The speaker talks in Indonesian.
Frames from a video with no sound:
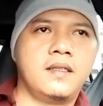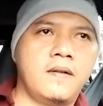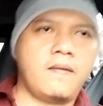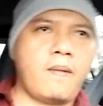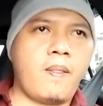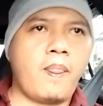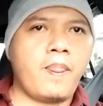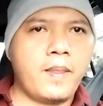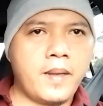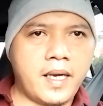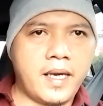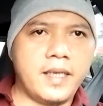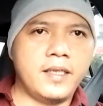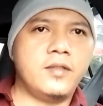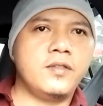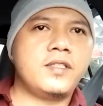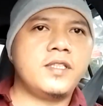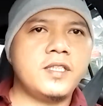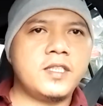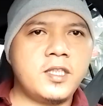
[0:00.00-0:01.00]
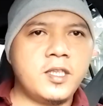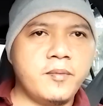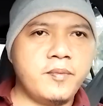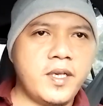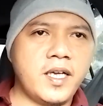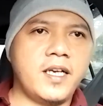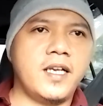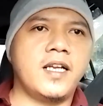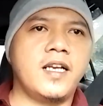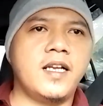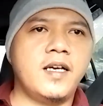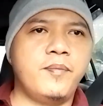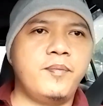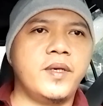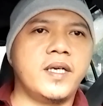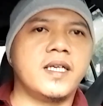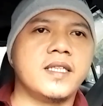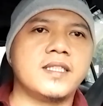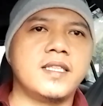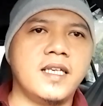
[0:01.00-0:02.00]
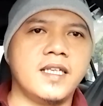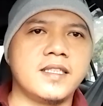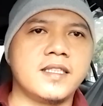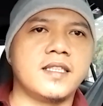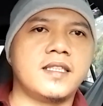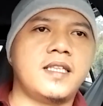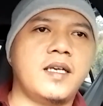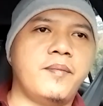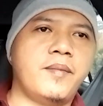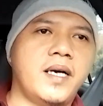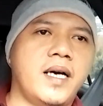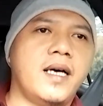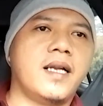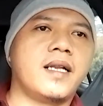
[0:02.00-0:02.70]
nah itu sistemnya adalah penghasilan setiap hari